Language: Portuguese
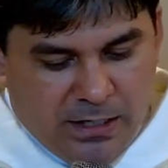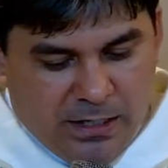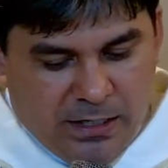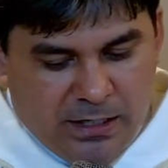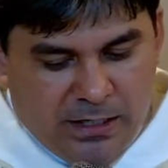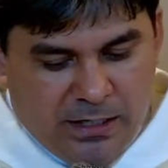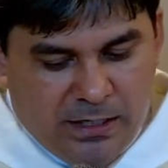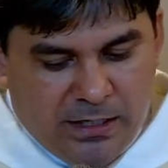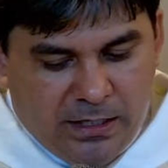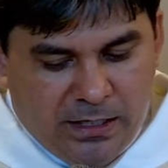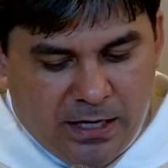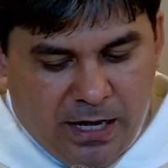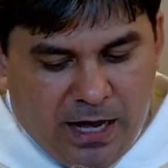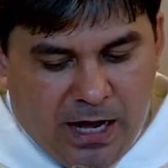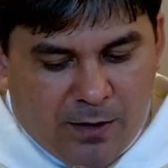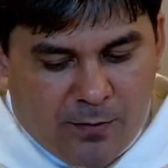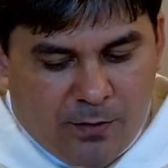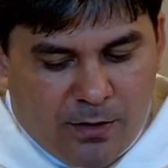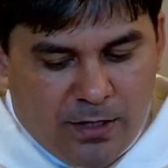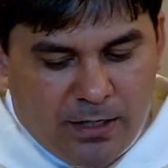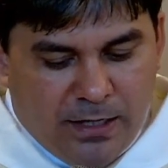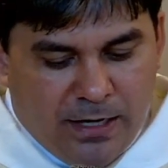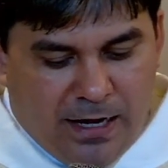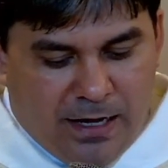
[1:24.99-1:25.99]
e ao
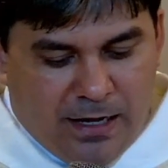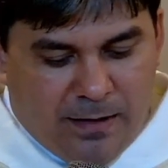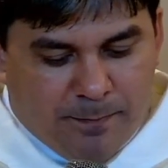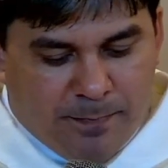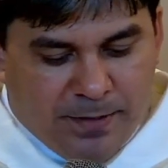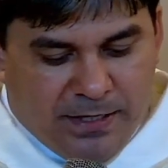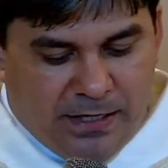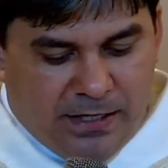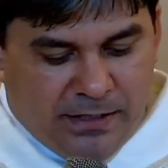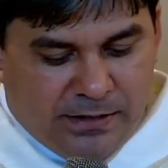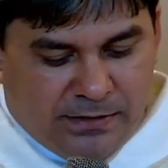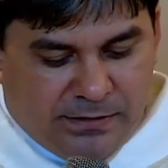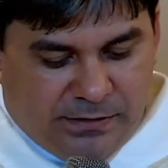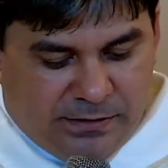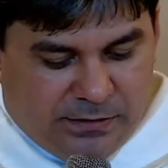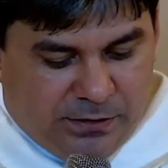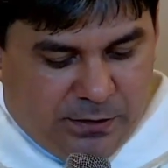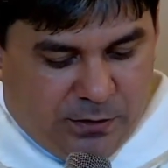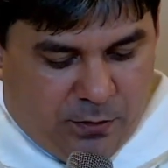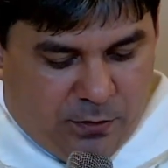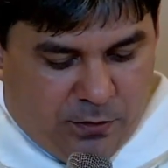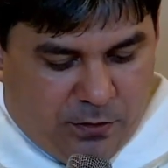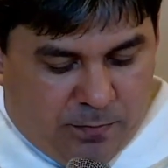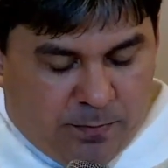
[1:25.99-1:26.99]
olhar para esse
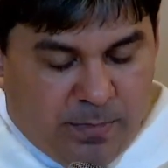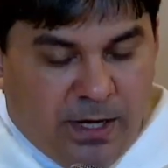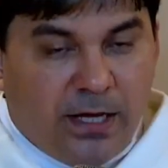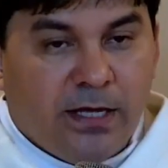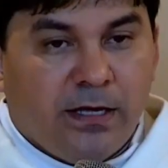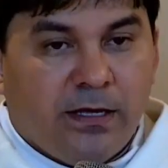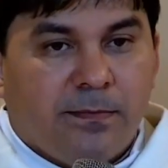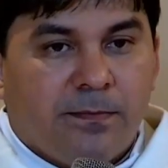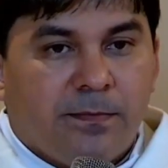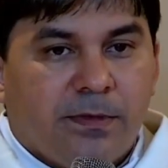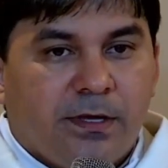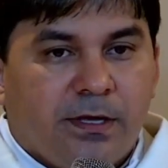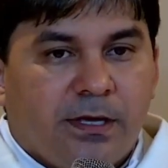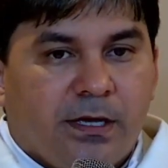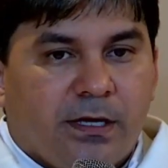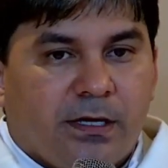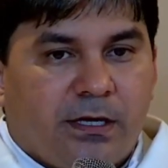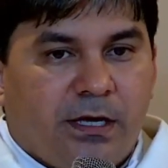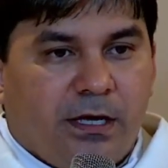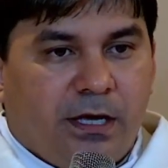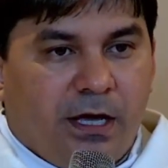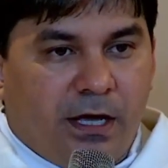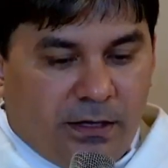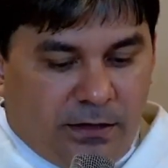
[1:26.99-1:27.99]
homem,
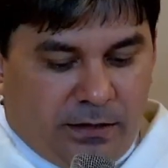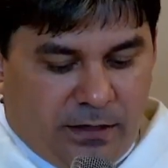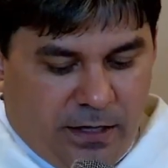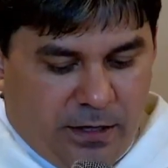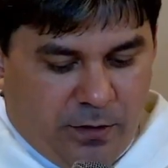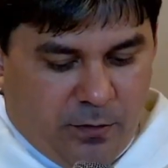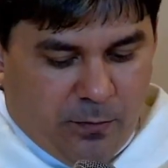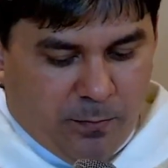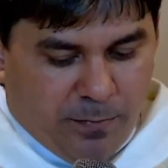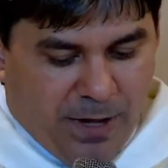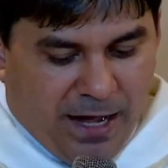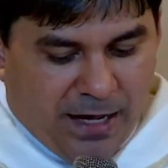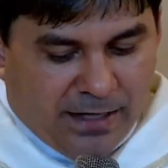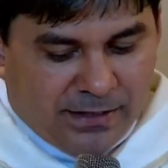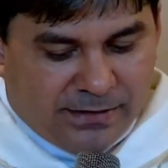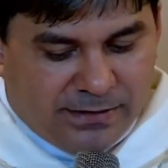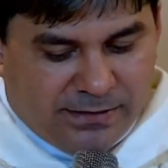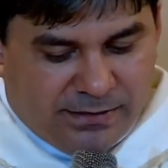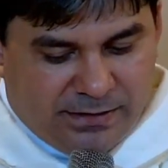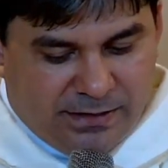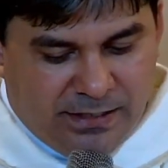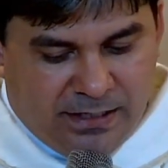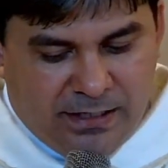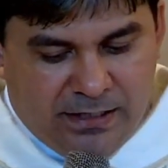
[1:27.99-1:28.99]
que rendeu mais
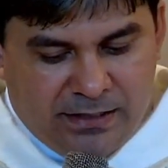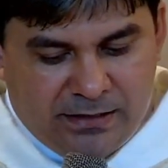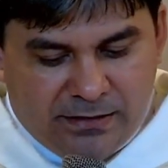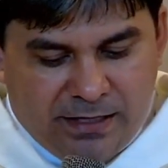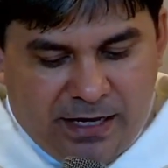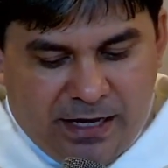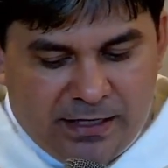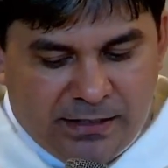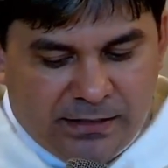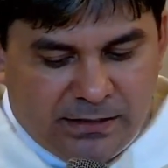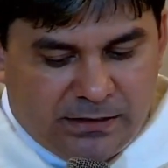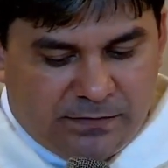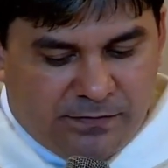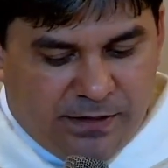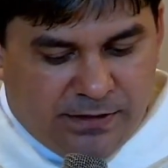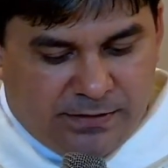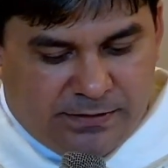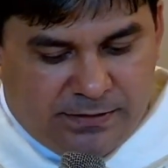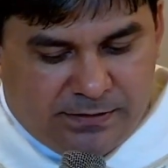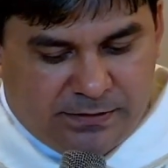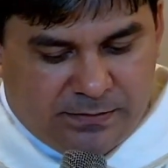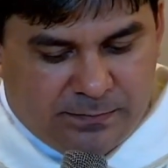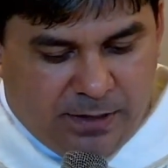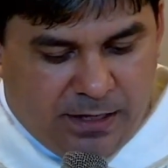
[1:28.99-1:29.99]
100, 10
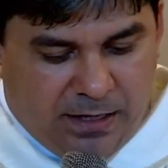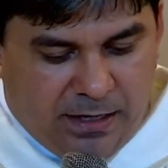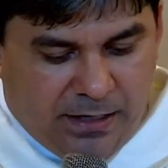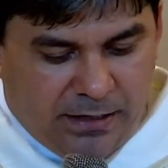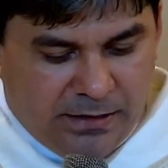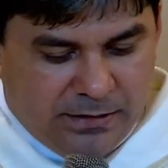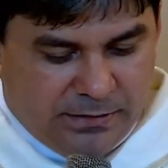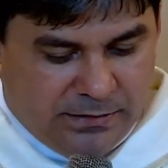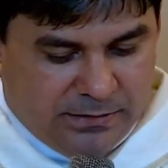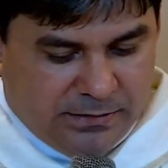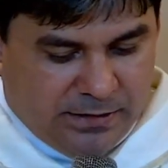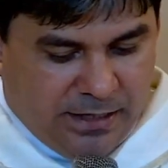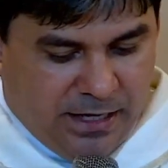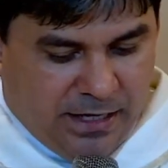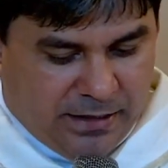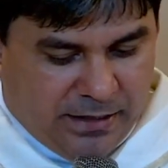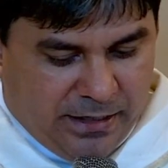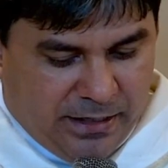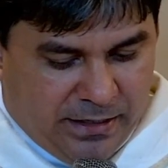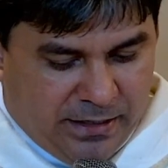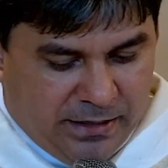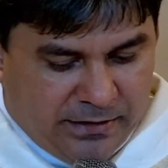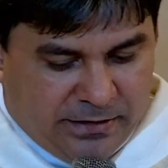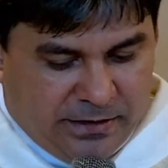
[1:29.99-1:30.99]
vezes mais, né?
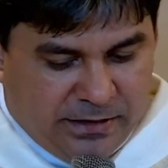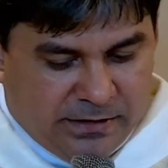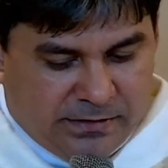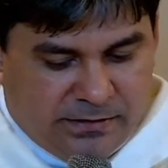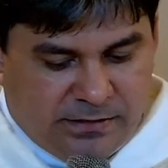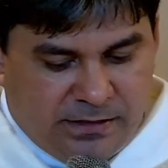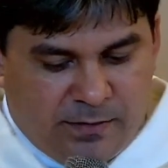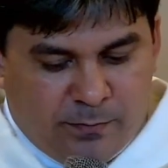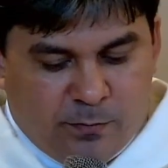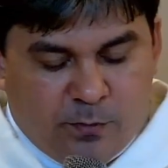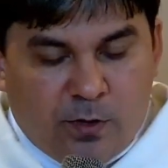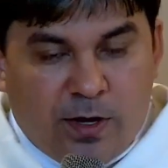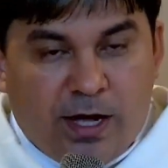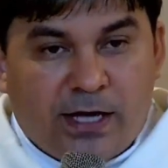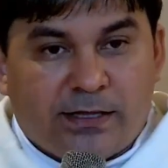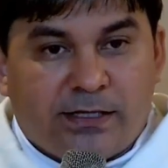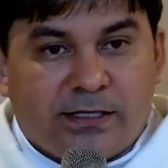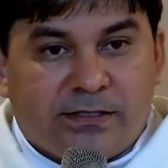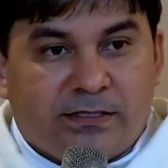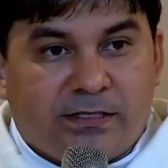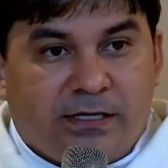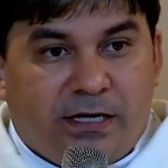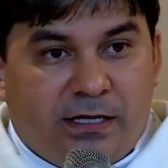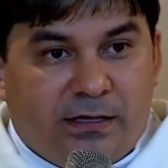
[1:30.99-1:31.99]
aquele que tinha 100
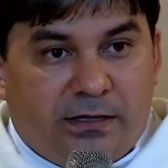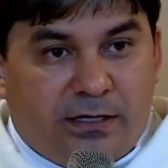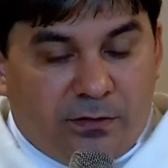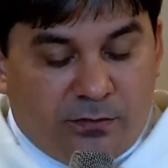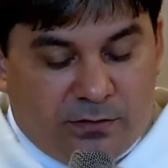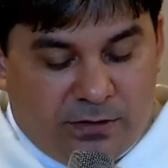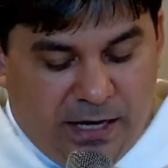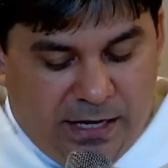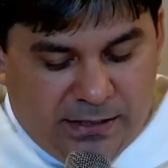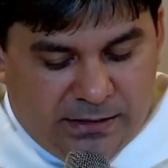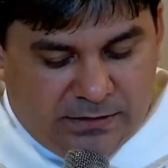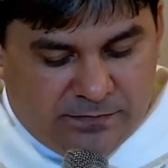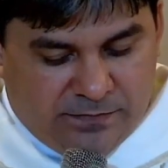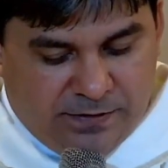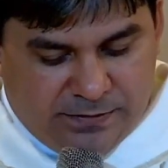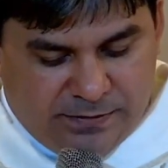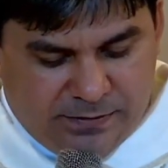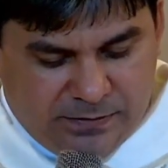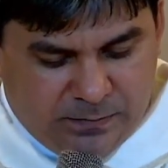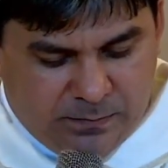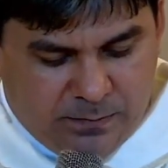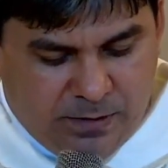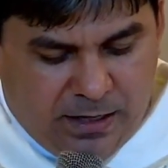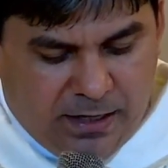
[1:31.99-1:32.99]
moedas e rendeu 10
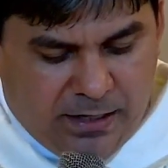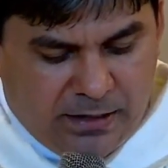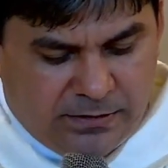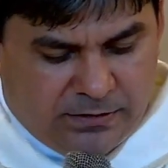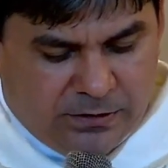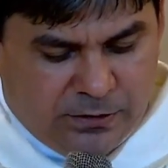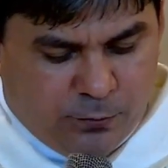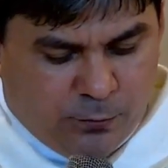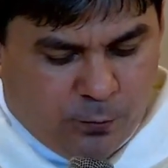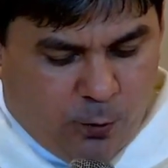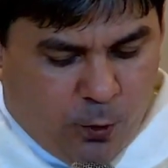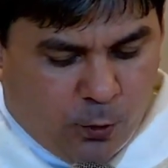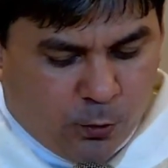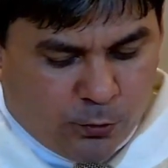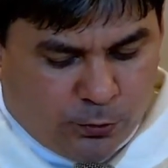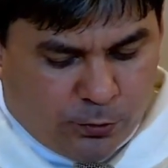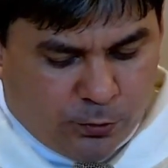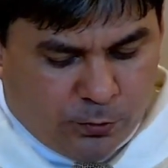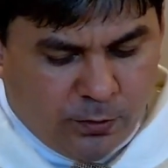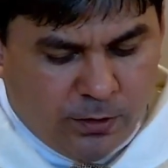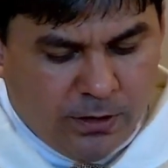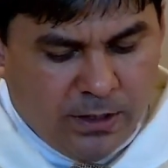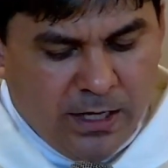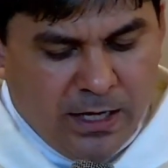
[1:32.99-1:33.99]
vezes mais, e o
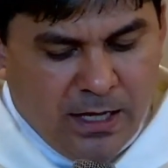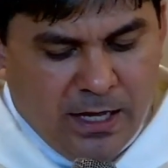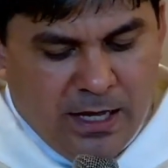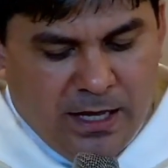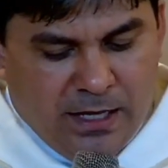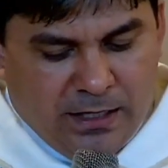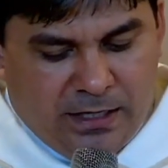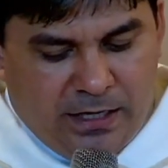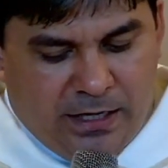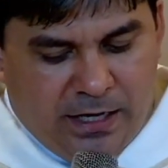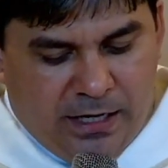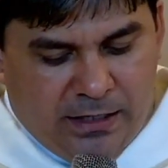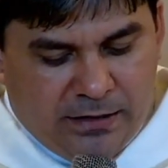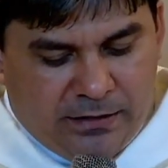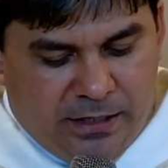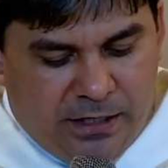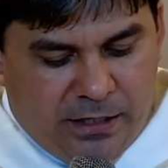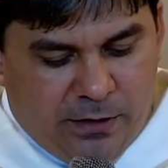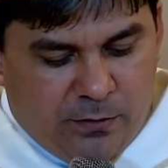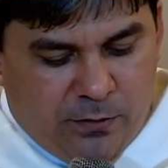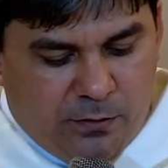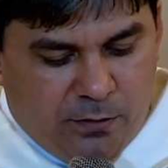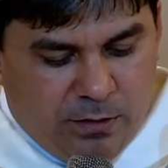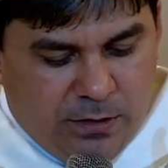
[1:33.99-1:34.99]
outro que
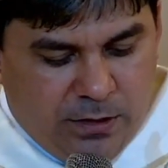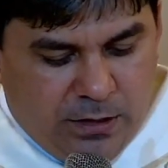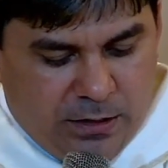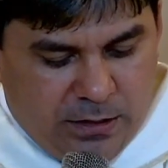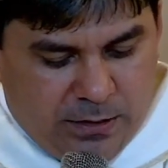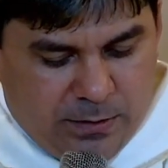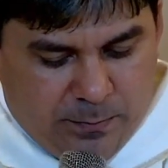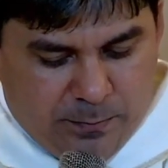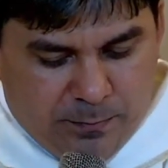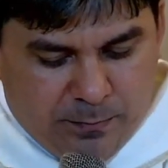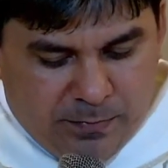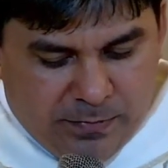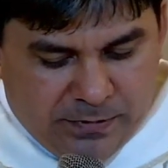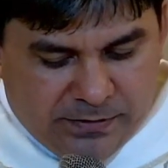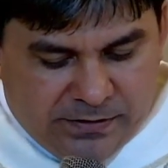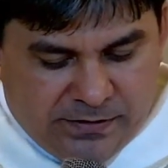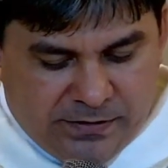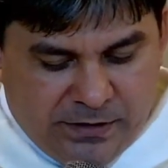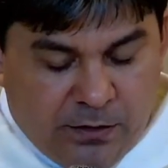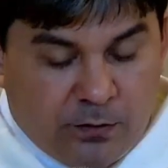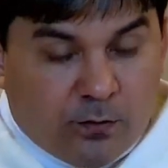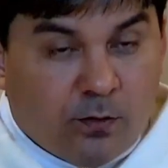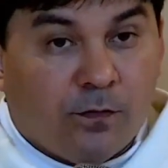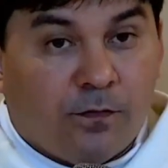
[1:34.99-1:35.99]
rendeu
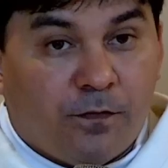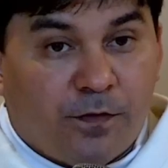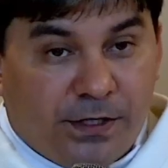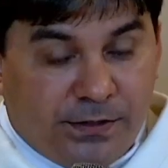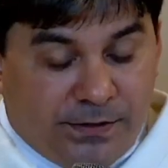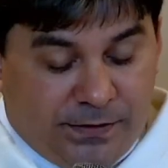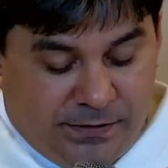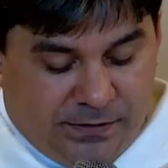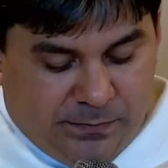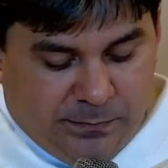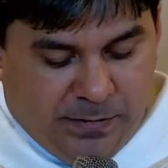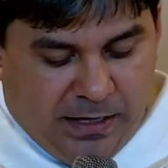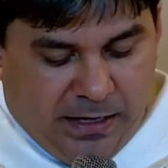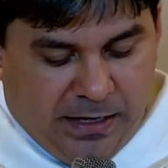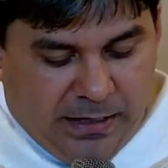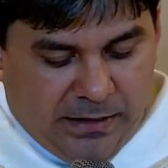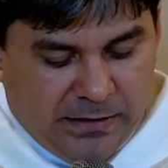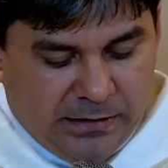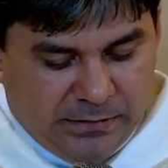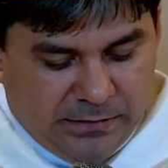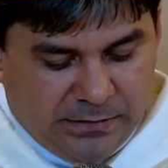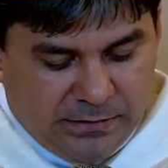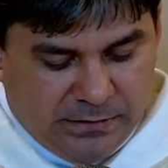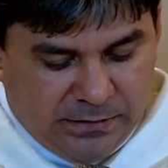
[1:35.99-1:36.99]
5 vezes
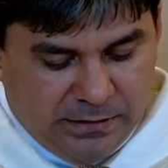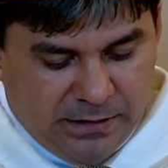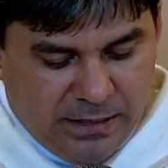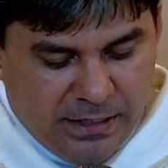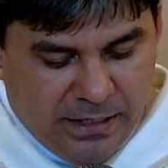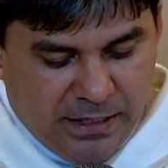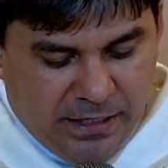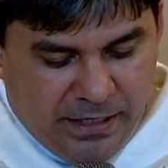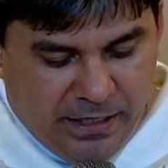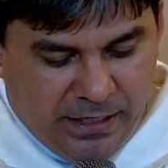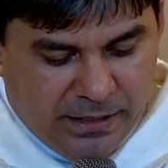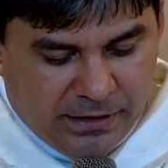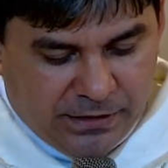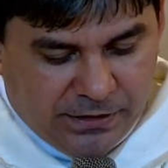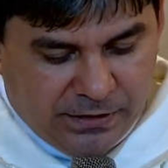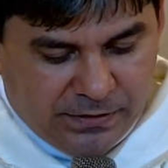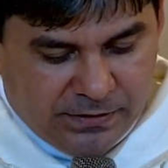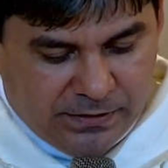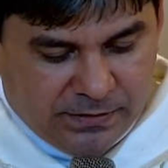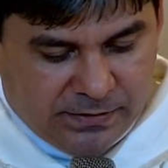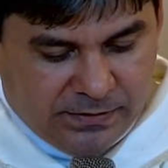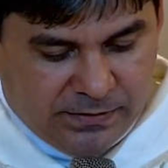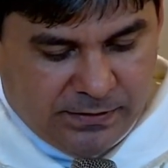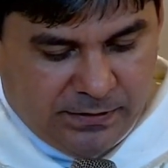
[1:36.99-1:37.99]
mais, ele diz
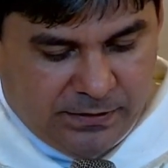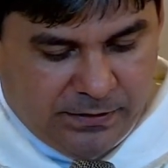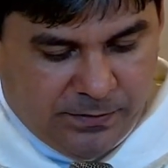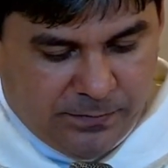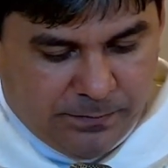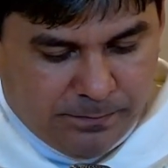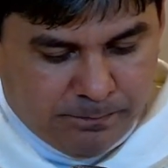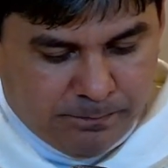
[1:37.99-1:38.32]
assim: